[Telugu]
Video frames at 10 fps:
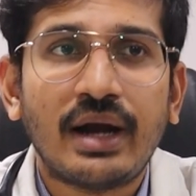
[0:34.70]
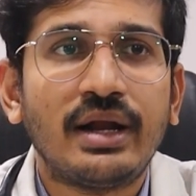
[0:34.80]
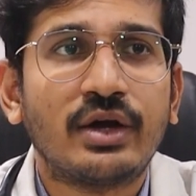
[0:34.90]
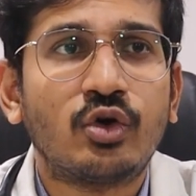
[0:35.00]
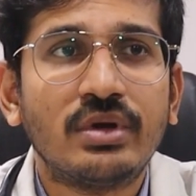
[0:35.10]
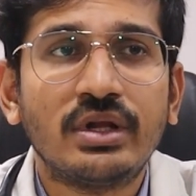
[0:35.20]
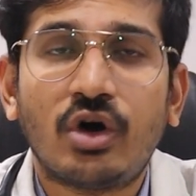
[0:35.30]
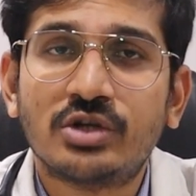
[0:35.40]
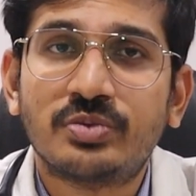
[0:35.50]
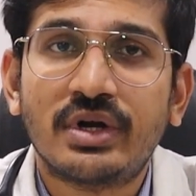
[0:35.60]
అండ్ ఎక్కువ మంది
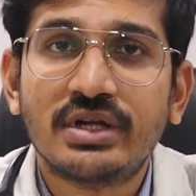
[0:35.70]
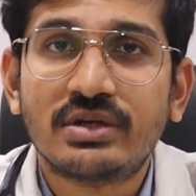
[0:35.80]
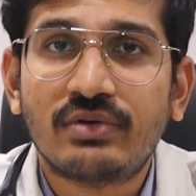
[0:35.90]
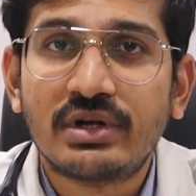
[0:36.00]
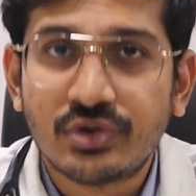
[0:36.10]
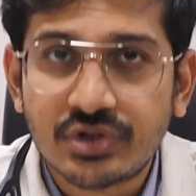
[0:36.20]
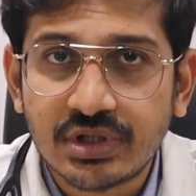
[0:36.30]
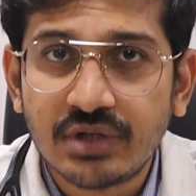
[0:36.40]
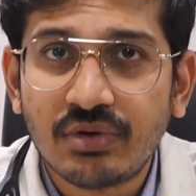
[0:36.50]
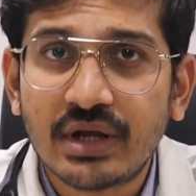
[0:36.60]
హాస్పిటలైజ్ అవ్వాల్సి
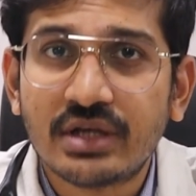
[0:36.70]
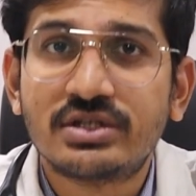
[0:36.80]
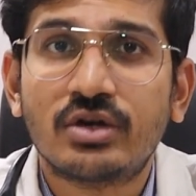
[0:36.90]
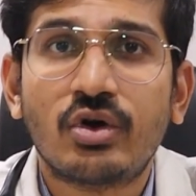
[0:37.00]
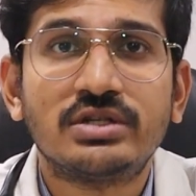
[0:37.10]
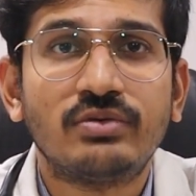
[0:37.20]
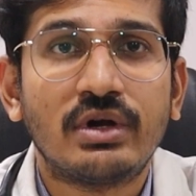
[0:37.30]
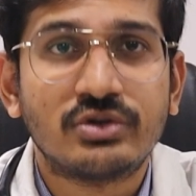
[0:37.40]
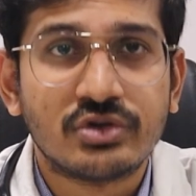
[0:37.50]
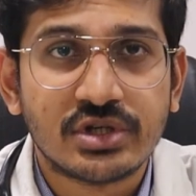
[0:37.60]
వచ్చింది వాళ్ళకి స్టెరాయిడ్స్
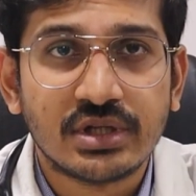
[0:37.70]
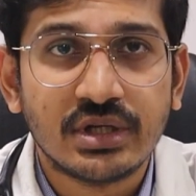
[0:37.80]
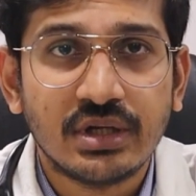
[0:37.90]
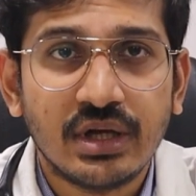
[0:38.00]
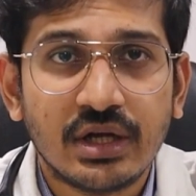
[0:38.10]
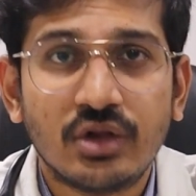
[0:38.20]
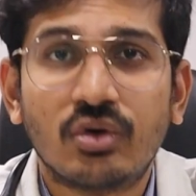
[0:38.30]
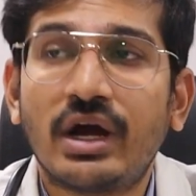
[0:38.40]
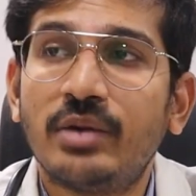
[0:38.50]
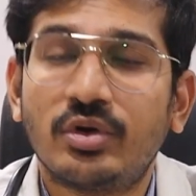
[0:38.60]
ఇవ్వాల్సి వచ్చింది ఇది
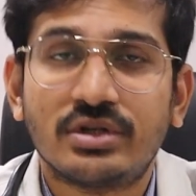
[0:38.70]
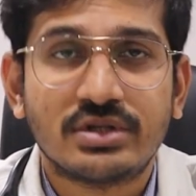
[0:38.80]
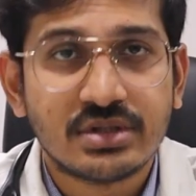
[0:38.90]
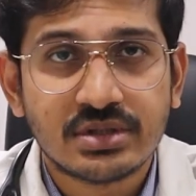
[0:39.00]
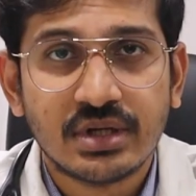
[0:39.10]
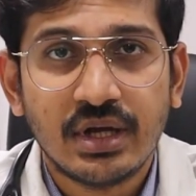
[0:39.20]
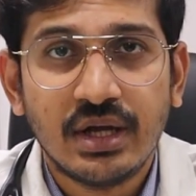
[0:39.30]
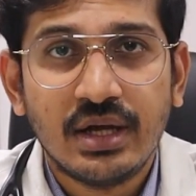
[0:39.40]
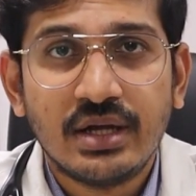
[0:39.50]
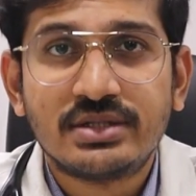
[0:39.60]
ఒక హైపోథసిస్
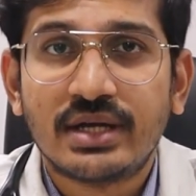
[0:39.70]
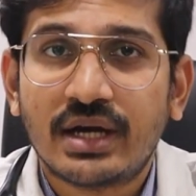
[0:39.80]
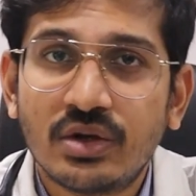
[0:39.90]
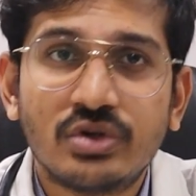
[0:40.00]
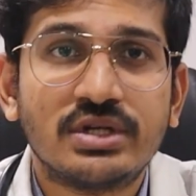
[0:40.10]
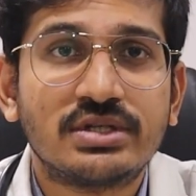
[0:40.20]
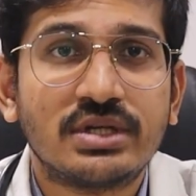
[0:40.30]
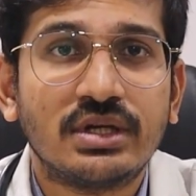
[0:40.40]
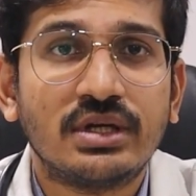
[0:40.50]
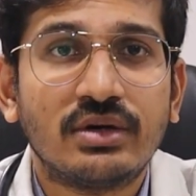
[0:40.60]
సెకండ్
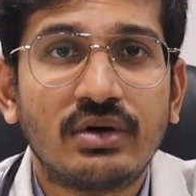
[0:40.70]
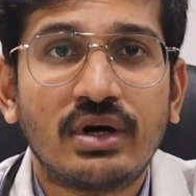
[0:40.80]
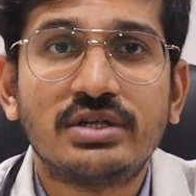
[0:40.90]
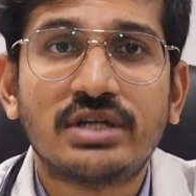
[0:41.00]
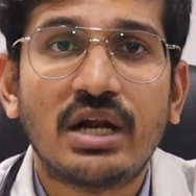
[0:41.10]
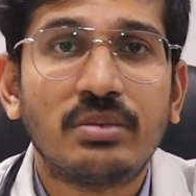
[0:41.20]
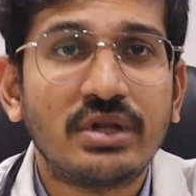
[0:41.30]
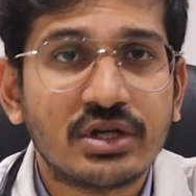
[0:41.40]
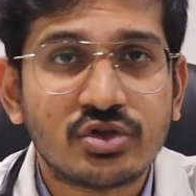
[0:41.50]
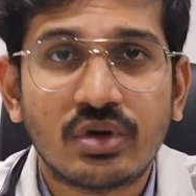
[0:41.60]
వచ్చేసి
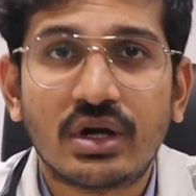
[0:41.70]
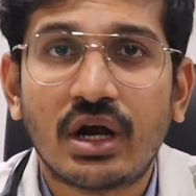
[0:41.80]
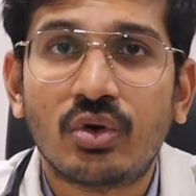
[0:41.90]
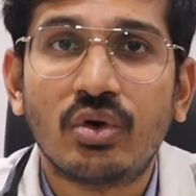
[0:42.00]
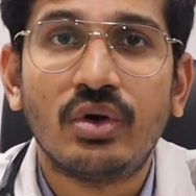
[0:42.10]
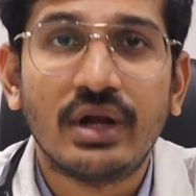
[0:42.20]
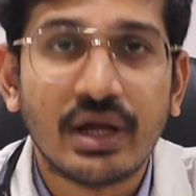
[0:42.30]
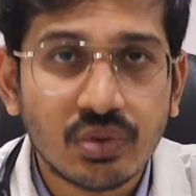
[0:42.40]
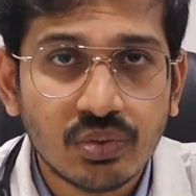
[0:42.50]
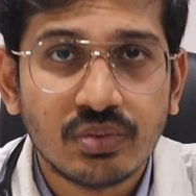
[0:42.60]
చాలామందికి షుగర్ కంట్రోల్లో
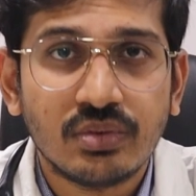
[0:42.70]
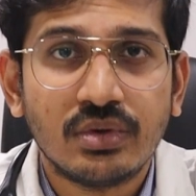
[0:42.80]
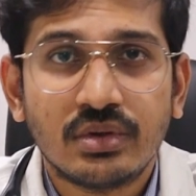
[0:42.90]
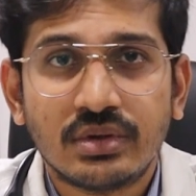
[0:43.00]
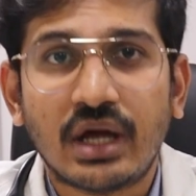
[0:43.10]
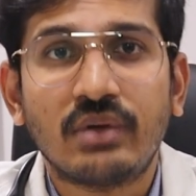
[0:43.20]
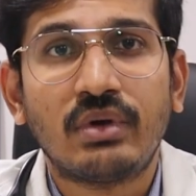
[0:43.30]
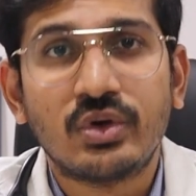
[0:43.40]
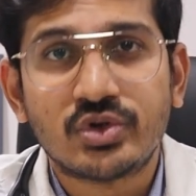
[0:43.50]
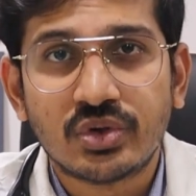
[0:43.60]
లేదు
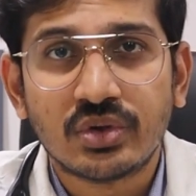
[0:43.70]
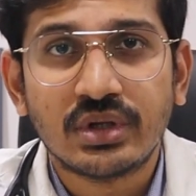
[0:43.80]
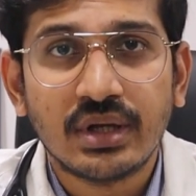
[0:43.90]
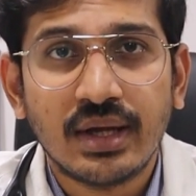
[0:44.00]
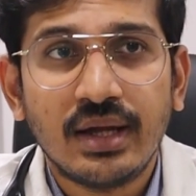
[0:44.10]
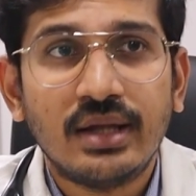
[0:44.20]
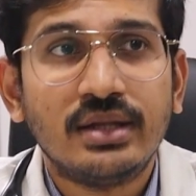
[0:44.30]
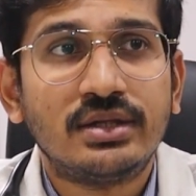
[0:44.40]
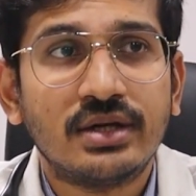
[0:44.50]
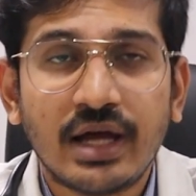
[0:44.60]
దానివల్ల వచ్చి ఉంటుంది
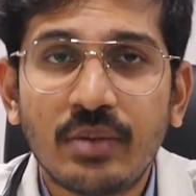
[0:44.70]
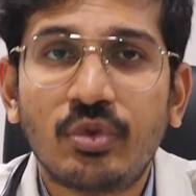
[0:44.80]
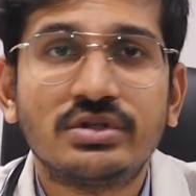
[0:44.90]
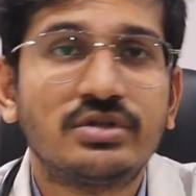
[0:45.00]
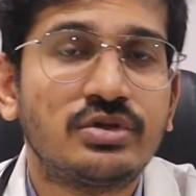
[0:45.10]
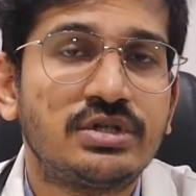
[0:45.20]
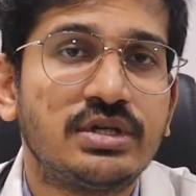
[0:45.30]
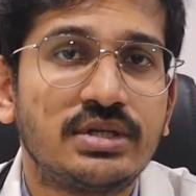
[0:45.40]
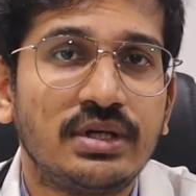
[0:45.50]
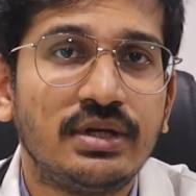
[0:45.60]
థర్డ్ హైపోథసిస్
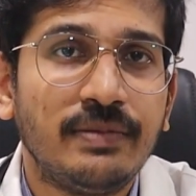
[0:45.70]
వచ్చేసి